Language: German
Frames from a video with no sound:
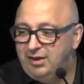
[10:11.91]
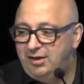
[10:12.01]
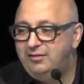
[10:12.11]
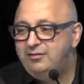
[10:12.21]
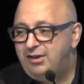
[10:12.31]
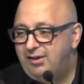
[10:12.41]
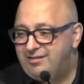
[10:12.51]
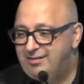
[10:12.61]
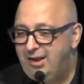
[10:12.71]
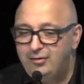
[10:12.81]
hinterher
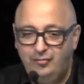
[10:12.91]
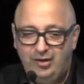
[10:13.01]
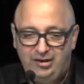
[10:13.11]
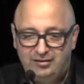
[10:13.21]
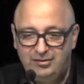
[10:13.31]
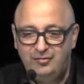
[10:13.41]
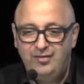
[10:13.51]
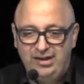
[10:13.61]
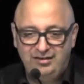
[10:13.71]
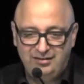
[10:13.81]
das Land für relativ
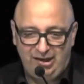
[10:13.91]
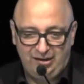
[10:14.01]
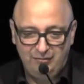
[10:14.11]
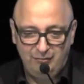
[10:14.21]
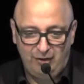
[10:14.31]
wenig Geld,